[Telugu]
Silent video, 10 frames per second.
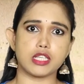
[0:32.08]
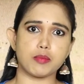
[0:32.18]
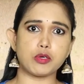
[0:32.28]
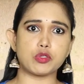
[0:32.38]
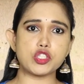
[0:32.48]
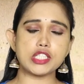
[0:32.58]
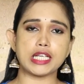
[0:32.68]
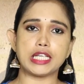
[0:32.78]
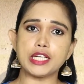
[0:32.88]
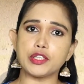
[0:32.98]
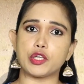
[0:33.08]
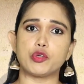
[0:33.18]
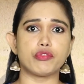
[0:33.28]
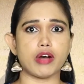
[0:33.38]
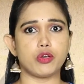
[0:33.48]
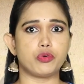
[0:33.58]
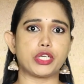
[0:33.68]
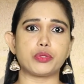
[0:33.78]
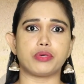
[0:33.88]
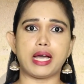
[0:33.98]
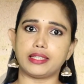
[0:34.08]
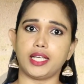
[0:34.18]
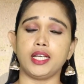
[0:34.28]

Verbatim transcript: సినిమా గురించి తెలియని తెలుగు వాళ్ళు ఉండరు అయితే